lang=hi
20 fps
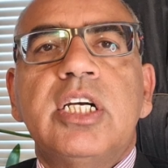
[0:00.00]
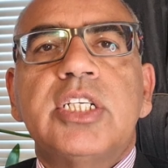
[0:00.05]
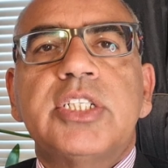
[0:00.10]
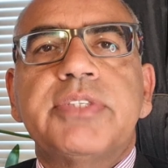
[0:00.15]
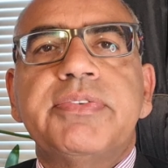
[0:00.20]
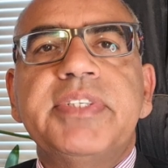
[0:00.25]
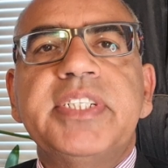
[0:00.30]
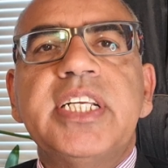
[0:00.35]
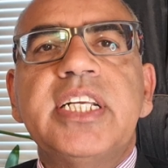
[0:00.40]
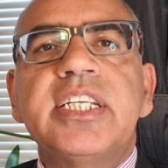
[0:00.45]

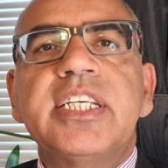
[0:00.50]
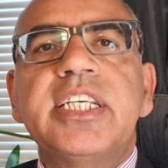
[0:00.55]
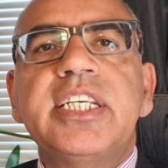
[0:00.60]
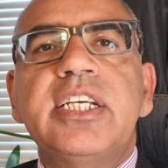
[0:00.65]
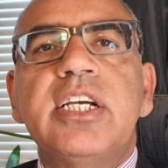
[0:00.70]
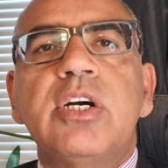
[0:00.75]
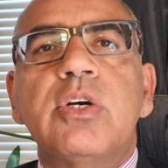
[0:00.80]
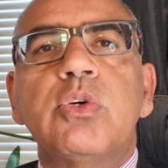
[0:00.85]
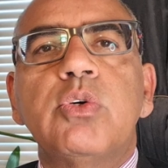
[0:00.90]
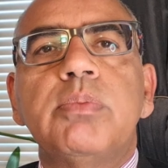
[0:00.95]
स्वीडन की
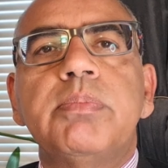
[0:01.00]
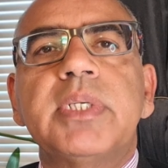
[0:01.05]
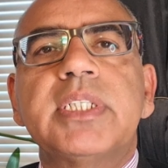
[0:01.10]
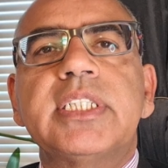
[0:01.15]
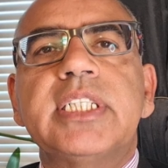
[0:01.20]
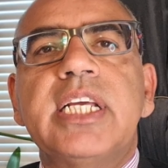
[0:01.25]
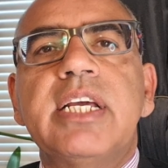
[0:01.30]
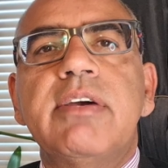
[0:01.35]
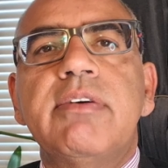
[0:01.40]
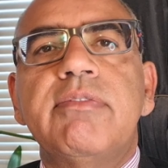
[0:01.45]

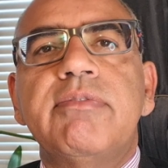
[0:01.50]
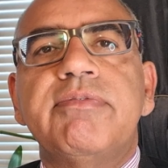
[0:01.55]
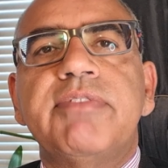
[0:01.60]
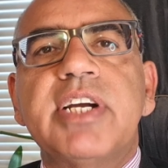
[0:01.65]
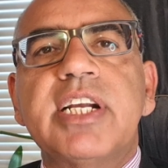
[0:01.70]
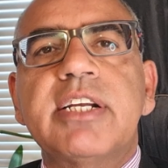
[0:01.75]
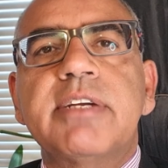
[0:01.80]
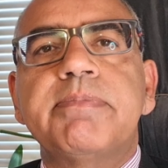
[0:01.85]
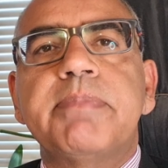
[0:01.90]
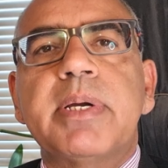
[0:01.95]
हुकूमत ने
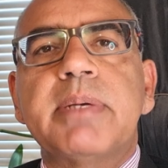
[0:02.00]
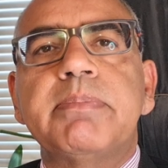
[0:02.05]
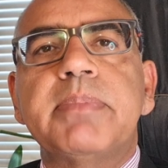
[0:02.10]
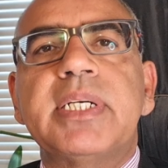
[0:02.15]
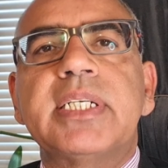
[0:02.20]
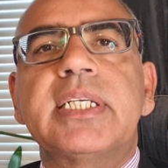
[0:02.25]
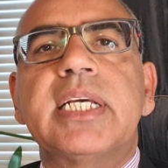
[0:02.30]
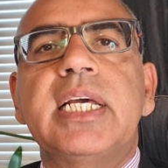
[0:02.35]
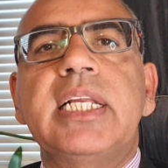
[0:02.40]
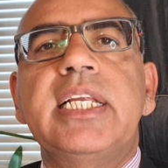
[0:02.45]
वर्क
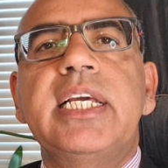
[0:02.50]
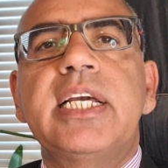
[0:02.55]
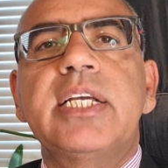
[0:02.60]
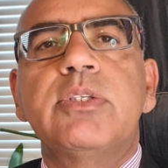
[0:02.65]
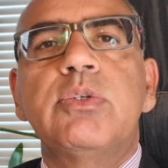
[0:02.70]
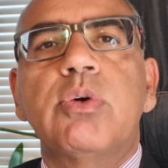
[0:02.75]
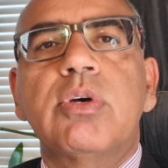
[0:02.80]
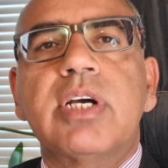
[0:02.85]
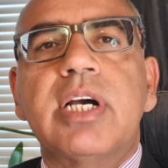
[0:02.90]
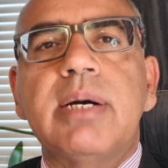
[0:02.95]
परमिट के लिए
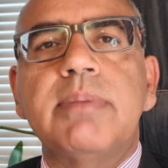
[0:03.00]
जो